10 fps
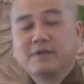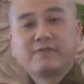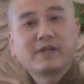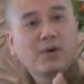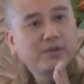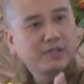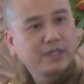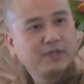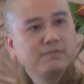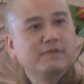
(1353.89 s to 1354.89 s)
mình phải
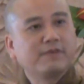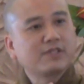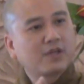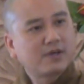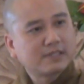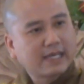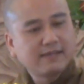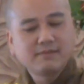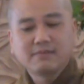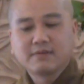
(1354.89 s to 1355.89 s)
đối chiếu mình phải so
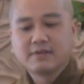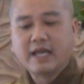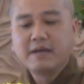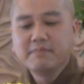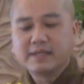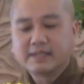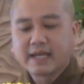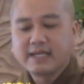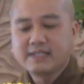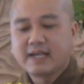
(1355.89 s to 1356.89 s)
sánh để
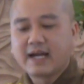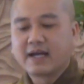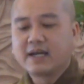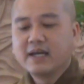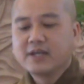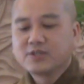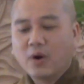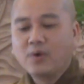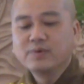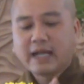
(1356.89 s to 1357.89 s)
mình thấy rằng
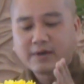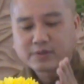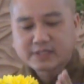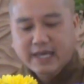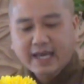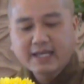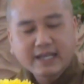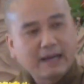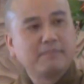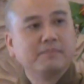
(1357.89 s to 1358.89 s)
chỗ nào
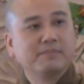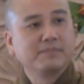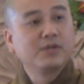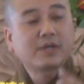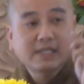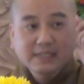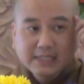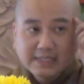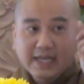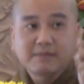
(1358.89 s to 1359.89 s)
sai lầm do
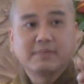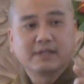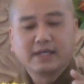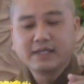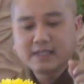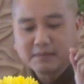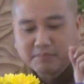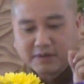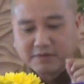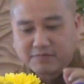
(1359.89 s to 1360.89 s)
cái tri giác mình nghĩ
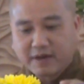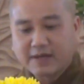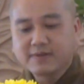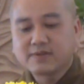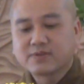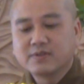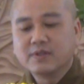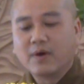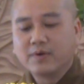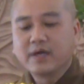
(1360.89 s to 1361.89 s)
thì mình phải
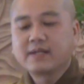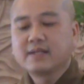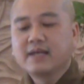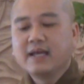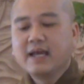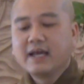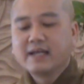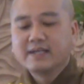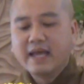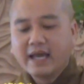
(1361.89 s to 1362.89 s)
đổi ánh
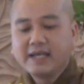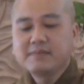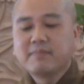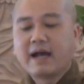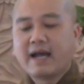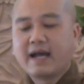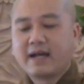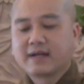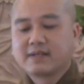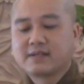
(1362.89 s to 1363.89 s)
để
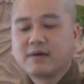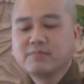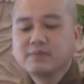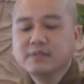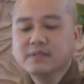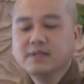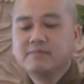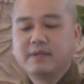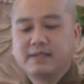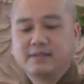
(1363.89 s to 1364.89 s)
mà không
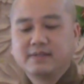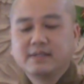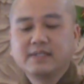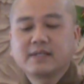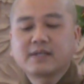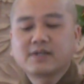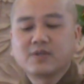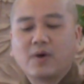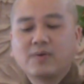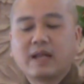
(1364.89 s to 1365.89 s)
đưa mình đi tới
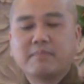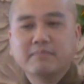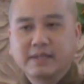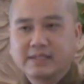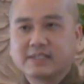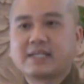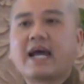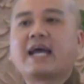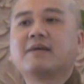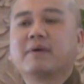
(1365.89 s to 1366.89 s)
cái chỗ là mình
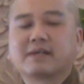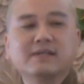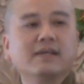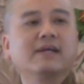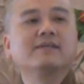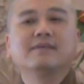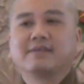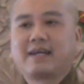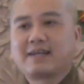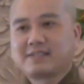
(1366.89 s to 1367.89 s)
sai mà cứ nghĩ
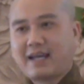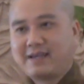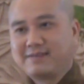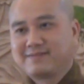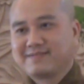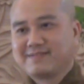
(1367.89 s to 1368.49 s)
người khác sai